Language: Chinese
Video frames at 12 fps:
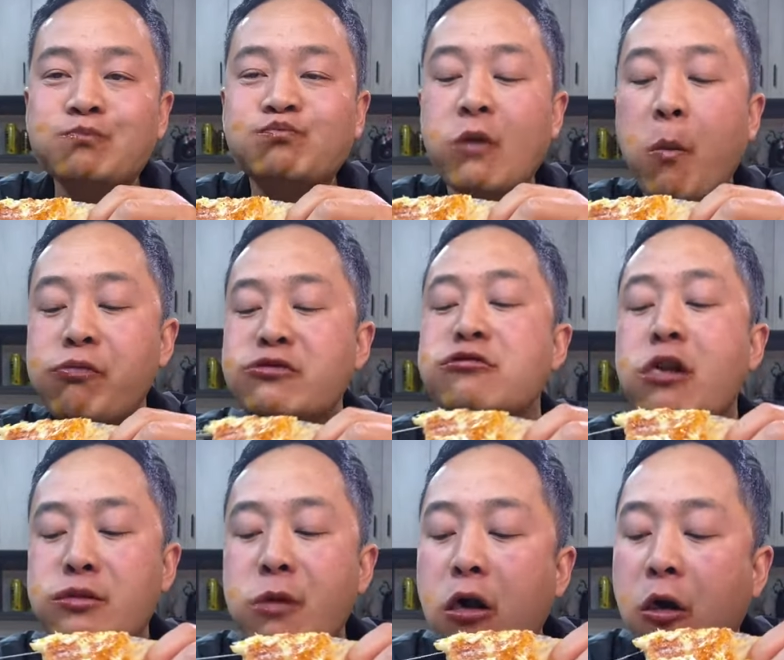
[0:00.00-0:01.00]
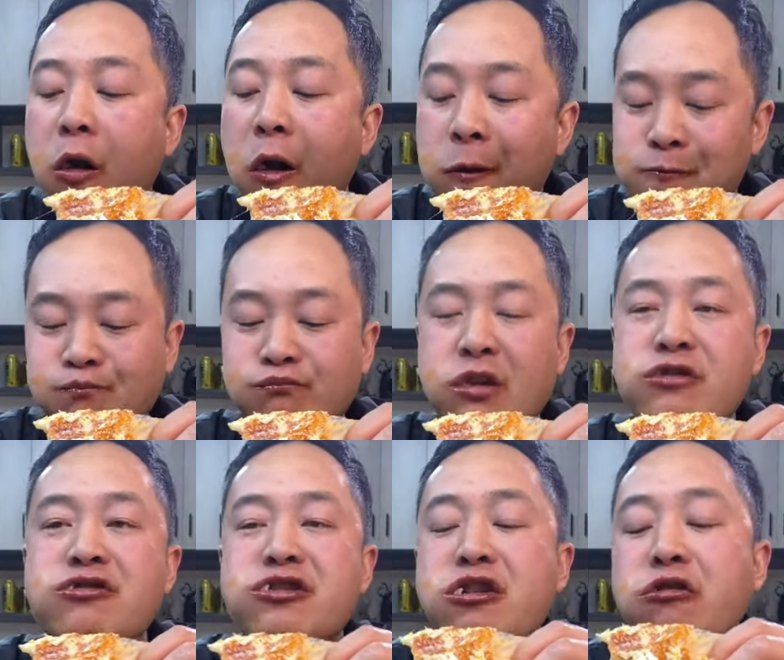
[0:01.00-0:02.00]
嗯，不是我这么豪横啊，
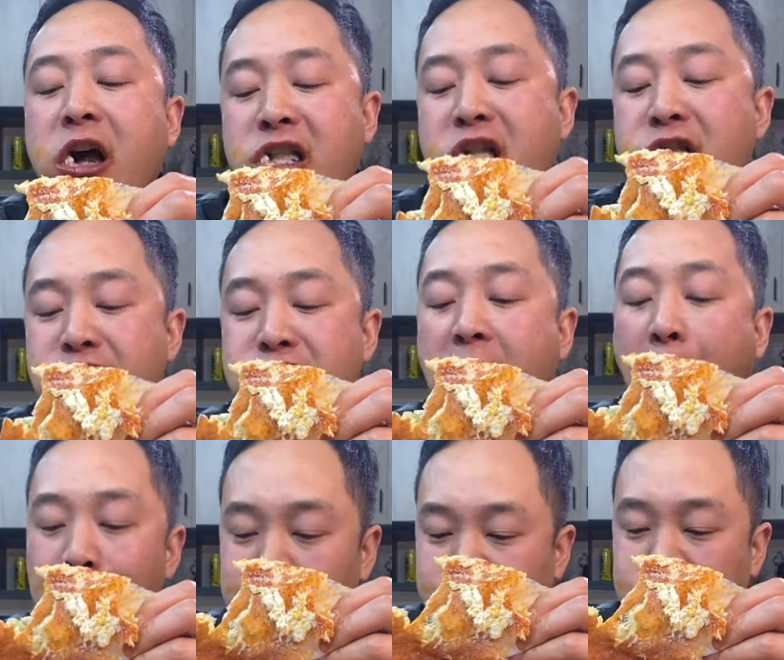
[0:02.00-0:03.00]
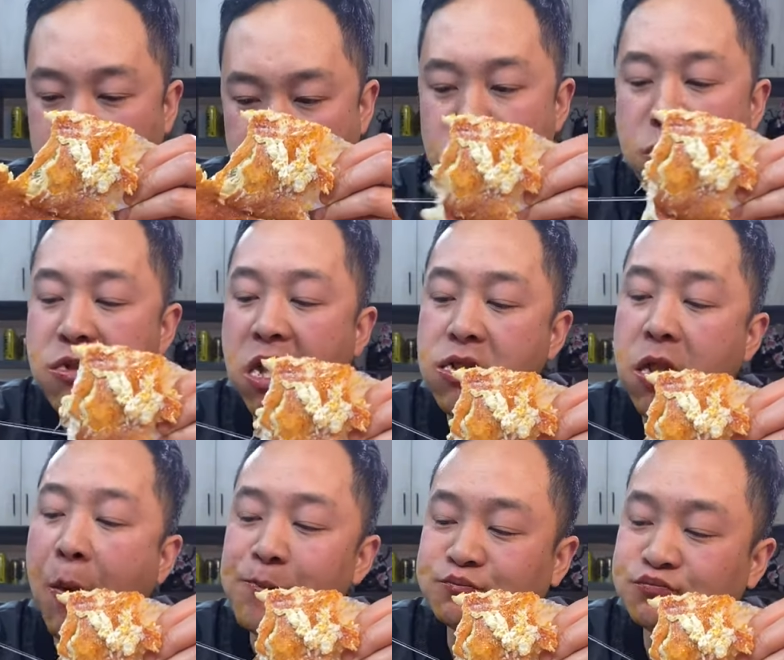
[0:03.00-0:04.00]
是进口海鲜，今年真的便
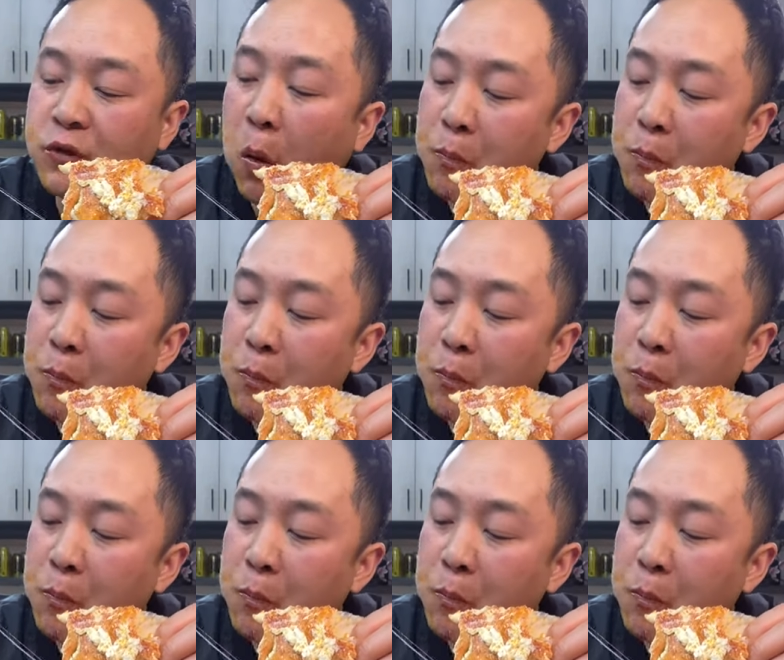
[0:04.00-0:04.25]
宜啊。